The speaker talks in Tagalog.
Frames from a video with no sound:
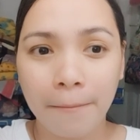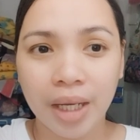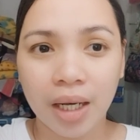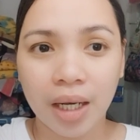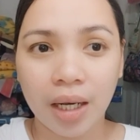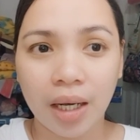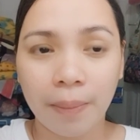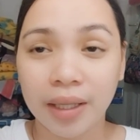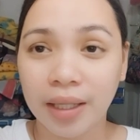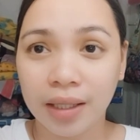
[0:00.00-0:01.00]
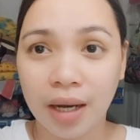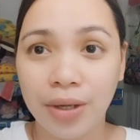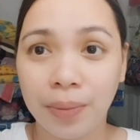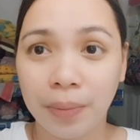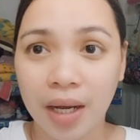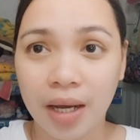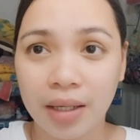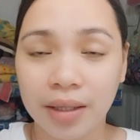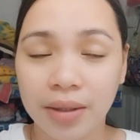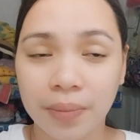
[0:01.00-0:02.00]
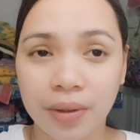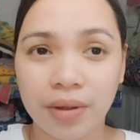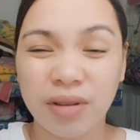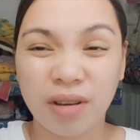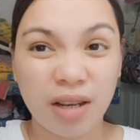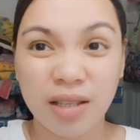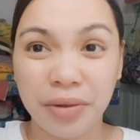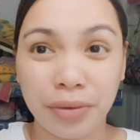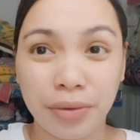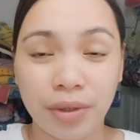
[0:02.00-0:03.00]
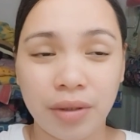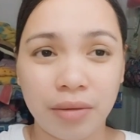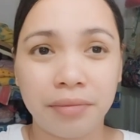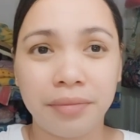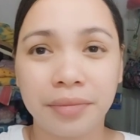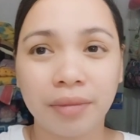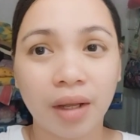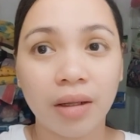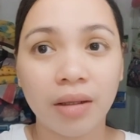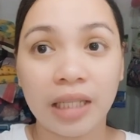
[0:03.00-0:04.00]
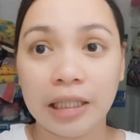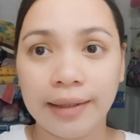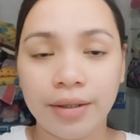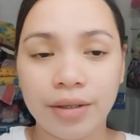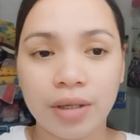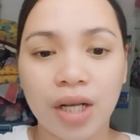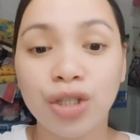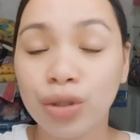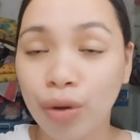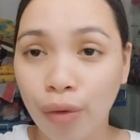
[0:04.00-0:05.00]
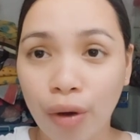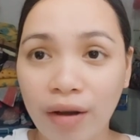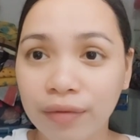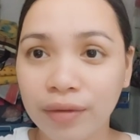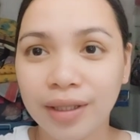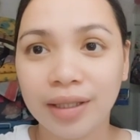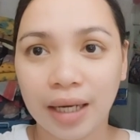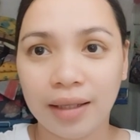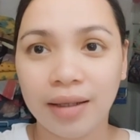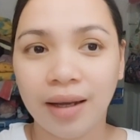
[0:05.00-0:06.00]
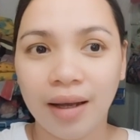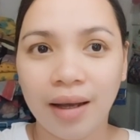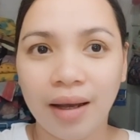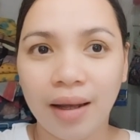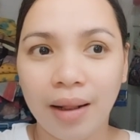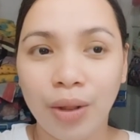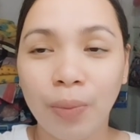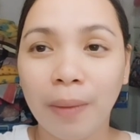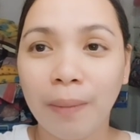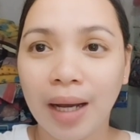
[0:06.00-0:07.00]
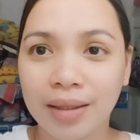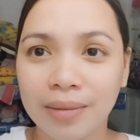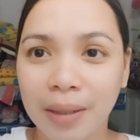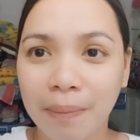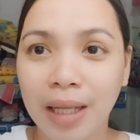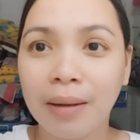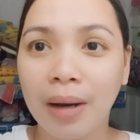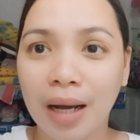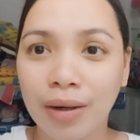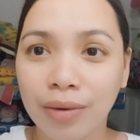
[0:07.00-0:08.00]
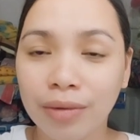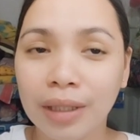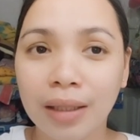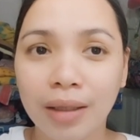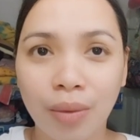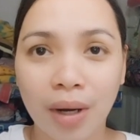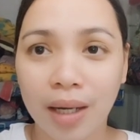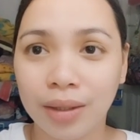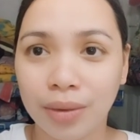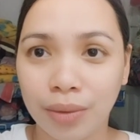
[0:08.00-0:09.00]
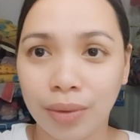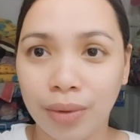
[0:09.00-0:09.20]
na patay na nga yung may-ari na yun. Pero ganun pa siguro, ano, na-delete siya. So, after that, lumabas, may panibagong ginawa ito